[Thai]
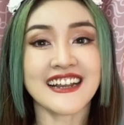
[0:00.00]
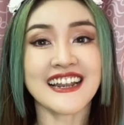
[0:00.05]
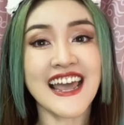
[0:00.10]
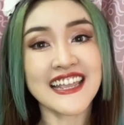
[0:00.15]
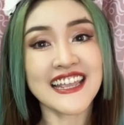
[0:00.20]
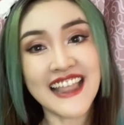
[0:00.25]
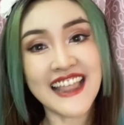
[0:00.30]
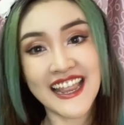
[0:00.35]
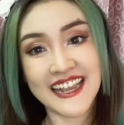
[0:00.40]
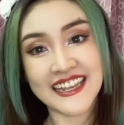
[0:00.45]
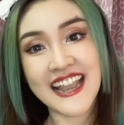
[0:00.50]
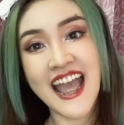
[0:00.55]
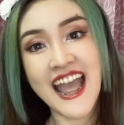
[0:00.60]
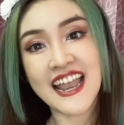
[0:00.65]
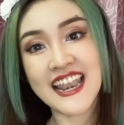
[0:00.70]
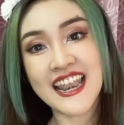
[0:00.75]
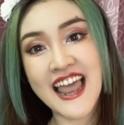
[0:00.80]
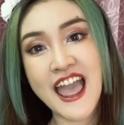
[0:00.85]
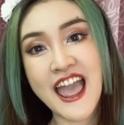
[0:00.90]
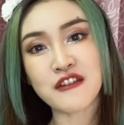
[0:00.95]
ใครแต่งหน้า
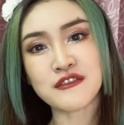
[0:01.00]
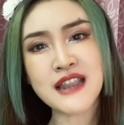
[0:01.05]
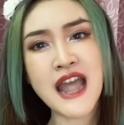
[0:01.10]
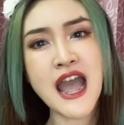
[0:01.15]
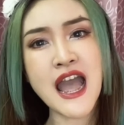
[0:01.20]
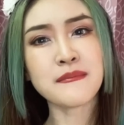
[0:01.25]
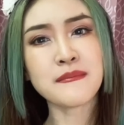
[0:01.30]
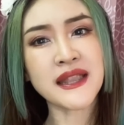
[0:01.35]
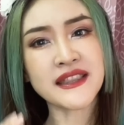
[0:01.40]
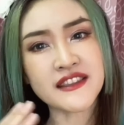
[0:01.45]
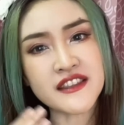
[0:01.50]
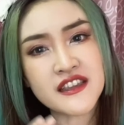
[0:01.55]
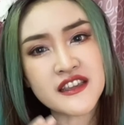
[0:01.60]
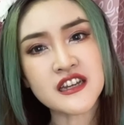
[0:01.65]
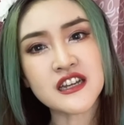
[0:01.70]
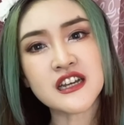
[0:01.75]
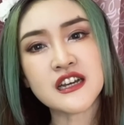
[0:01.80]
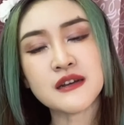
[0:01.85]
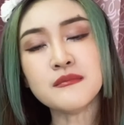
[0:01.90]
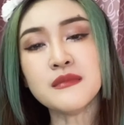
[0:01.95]
แล้วหน้ามัน
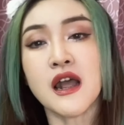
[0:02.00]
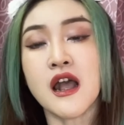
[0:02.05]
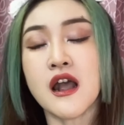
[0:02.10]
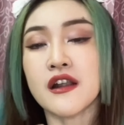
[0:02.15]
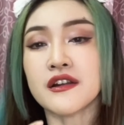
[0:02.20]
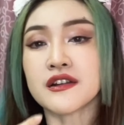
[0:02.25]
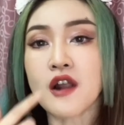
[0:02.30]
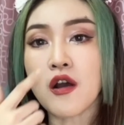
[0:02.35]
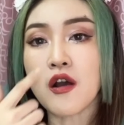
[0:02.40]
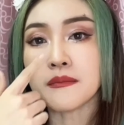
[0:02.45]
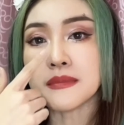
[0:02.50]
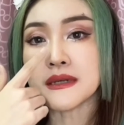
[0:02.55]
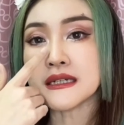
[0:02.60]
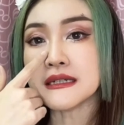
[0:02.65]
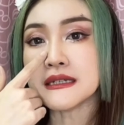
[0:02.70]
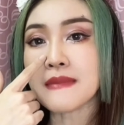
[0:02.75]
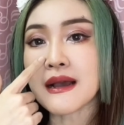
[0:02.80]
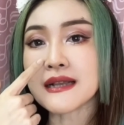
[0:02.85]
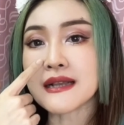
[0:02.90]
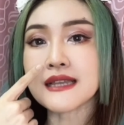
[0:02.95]
เยิ้มรองพื้
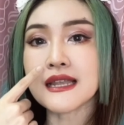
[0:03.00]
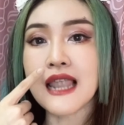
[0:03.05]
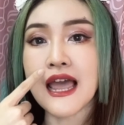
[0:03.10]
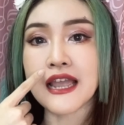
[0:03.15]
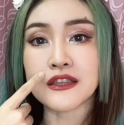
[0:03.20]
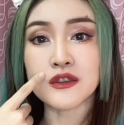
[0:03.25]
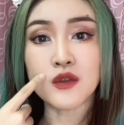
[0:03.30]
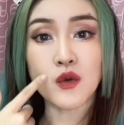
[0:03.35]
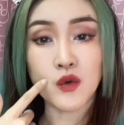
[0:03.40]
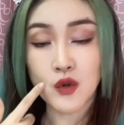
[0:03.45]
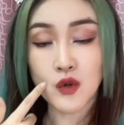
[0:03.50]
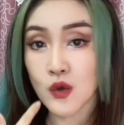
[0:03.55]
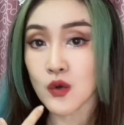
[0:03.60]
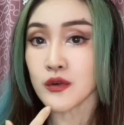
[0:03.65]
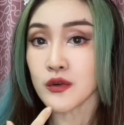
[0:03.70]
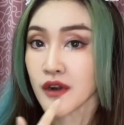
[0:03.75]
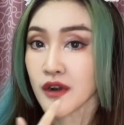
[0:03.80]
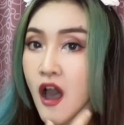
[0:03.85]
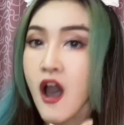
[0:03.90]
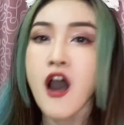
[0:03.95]
นมักจะไหลตกลง
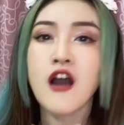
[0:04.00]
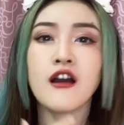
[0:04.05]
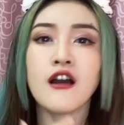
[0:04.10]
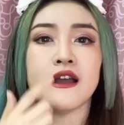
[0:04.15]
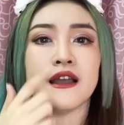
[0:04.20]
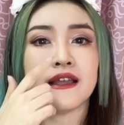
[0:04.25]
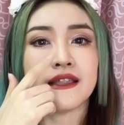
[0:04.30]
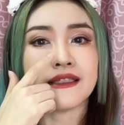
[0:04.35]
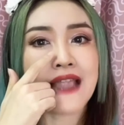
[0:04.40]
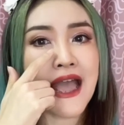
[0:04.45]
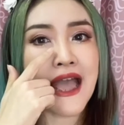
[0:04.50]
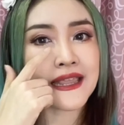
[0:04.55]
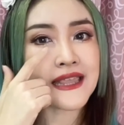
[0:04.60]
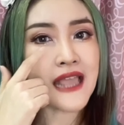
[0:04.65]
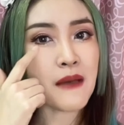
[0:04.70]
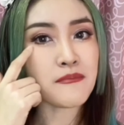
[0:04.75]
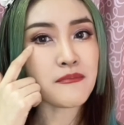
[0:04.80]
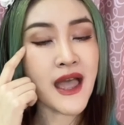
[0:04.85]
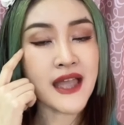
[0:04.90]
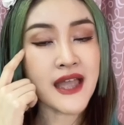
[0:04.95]
ร่องหน้า
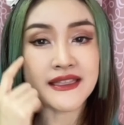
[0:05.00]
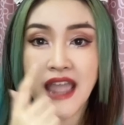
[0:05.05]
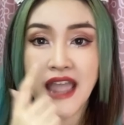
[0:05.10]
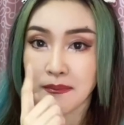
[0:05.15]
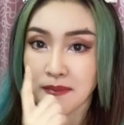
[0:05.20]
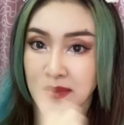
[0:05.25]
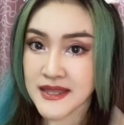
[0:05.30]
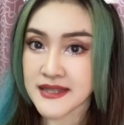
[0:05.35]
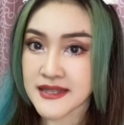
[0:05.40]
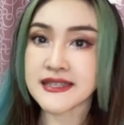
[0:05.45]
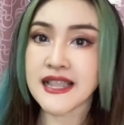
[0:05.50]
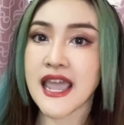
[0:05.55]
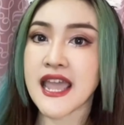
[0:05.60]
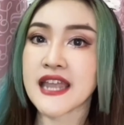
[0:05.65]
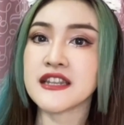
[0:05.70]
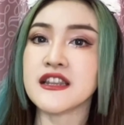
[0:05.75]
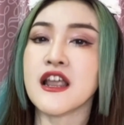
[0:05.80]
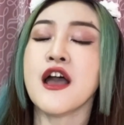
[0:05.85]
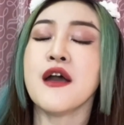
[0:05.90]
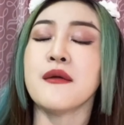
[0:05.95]
ยับหน้าแตกเป็นเส้
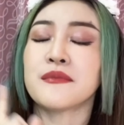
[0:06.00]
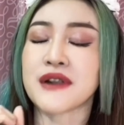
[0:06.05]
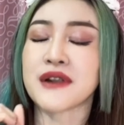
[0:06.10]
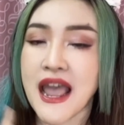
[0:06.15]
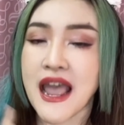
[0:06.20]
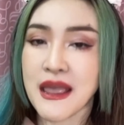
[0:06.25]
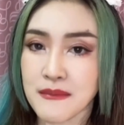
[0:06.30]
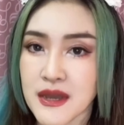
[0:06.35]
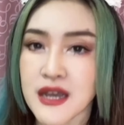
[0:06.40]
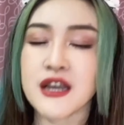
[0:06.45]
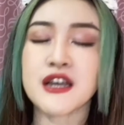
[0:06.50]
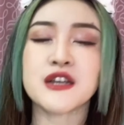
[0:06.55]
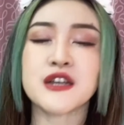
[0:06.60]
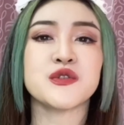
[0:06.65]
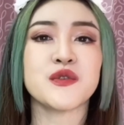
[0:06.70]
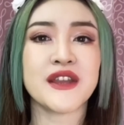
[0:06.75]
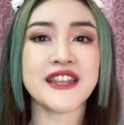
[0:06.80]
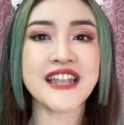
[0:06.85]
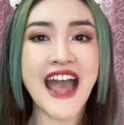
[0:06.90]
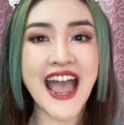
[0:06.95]
นไพรเมอร์ก็
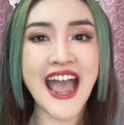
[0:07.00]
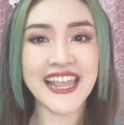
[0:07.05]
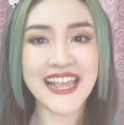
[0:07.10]
ช่วยได้